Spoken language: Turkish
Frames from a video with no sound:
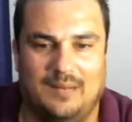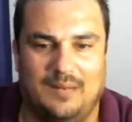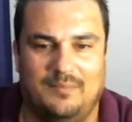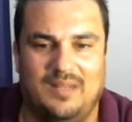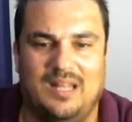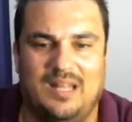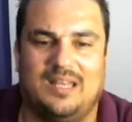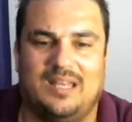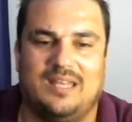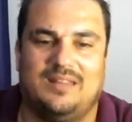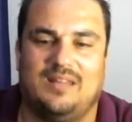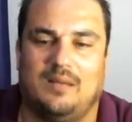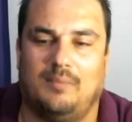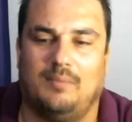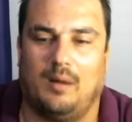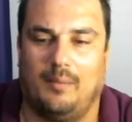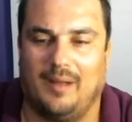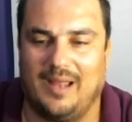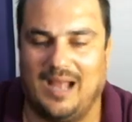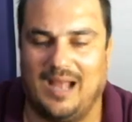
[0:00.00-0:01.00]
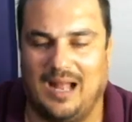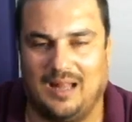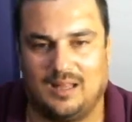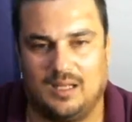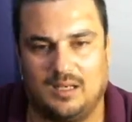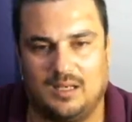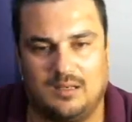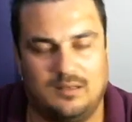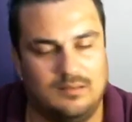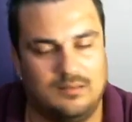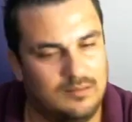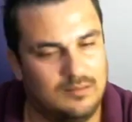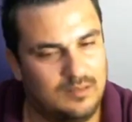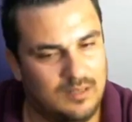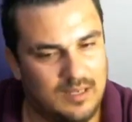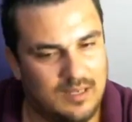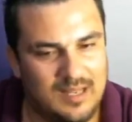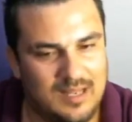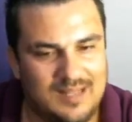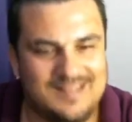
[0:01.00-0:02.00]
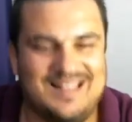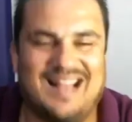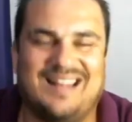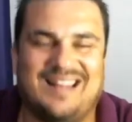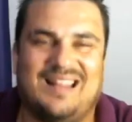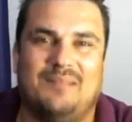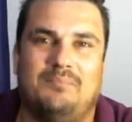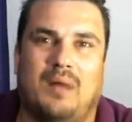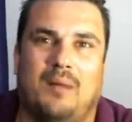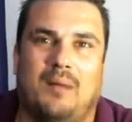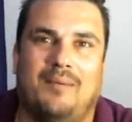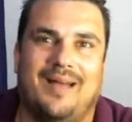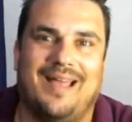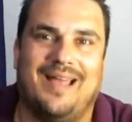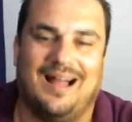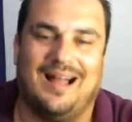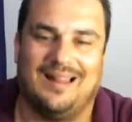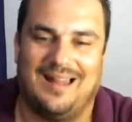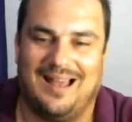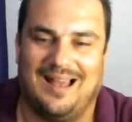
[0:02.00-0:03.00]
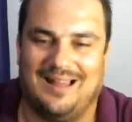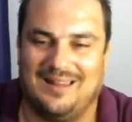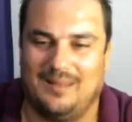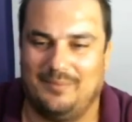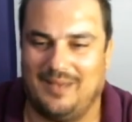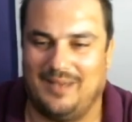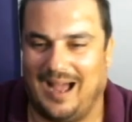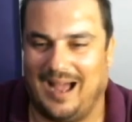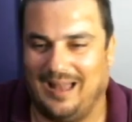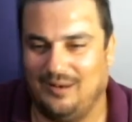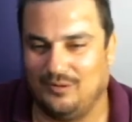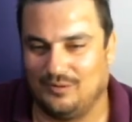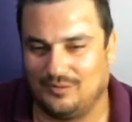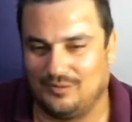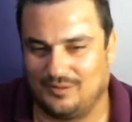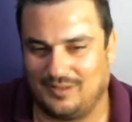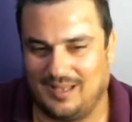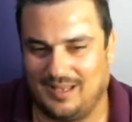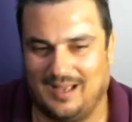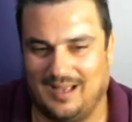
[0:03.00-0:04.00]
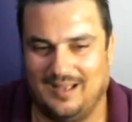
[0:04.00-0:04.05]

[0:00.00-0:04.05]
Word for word: İlkinde babayı aldık. Zaten babayı ala ala bir hal olduk ya.